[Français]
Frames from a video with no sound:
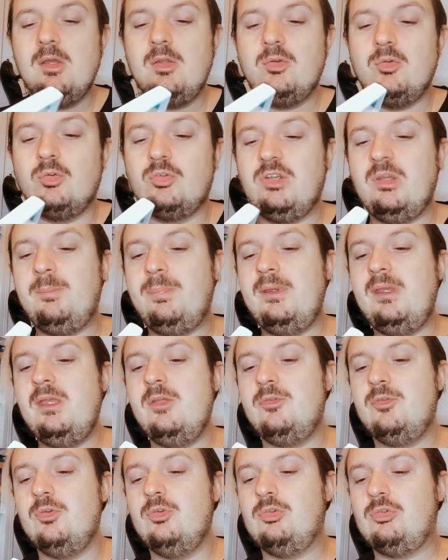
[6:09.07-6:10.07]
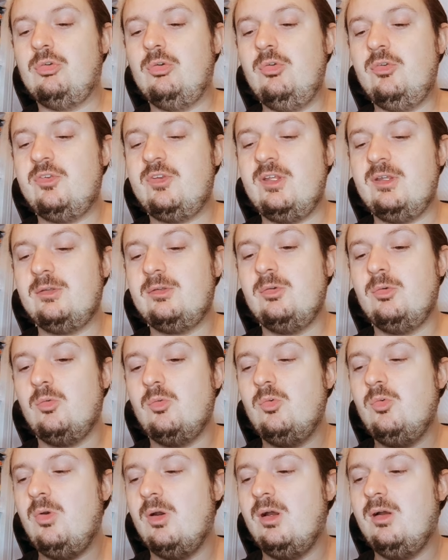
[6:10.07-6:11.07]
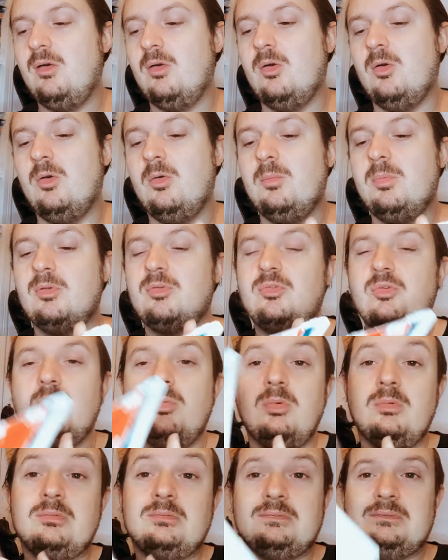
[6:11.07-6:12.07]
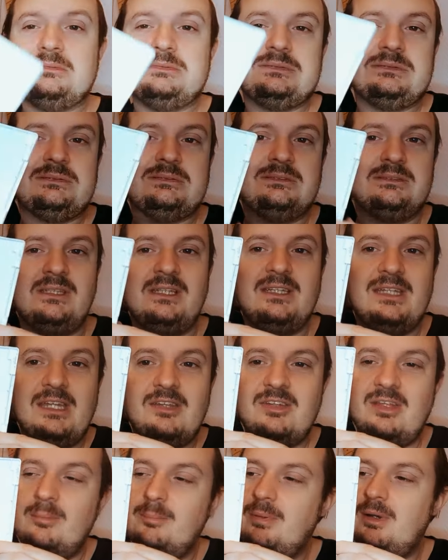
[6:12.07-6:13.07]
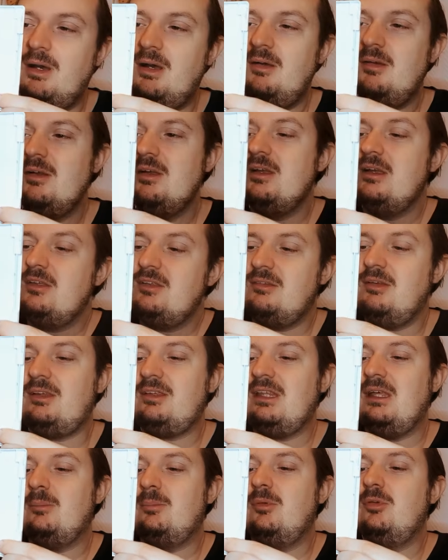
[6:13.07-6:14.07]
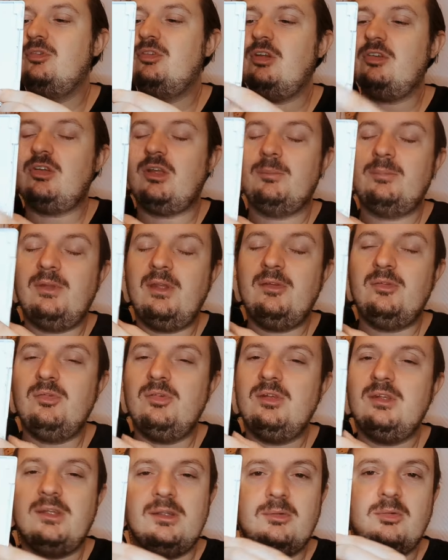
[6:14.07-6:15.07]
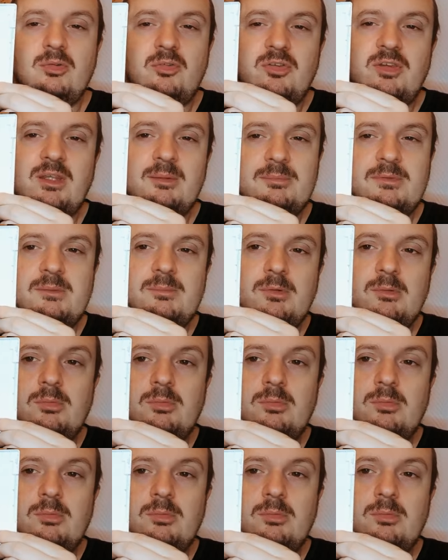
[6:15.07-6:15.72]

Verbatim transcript: Donc j'ai payé ce jeu 5 euros hein, euh, parce que bon, il était sympa. C'est vrai que c'est un peu cher, j'aurais peut-être dû négocier un petit peu.